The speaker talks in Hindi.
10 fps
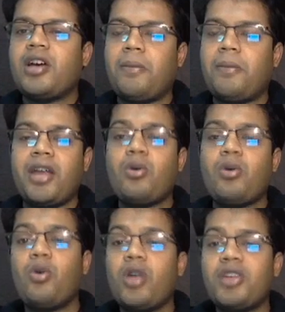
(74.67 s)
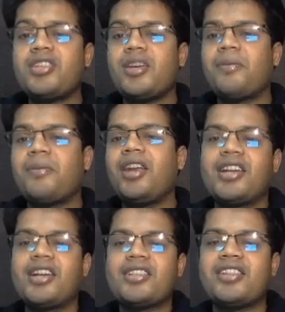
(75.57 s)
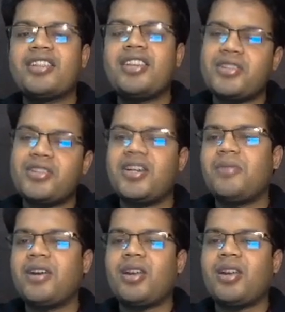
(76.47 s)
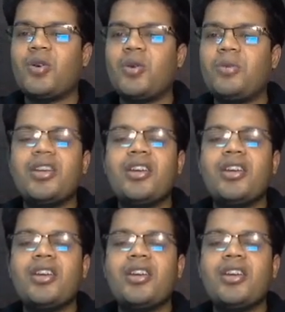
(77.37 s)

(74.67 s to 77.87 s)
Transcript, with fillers: अपने आप को और अच्छे से अपग्रेड कर सकते हैं अपने स्टडी मटेरियल को भी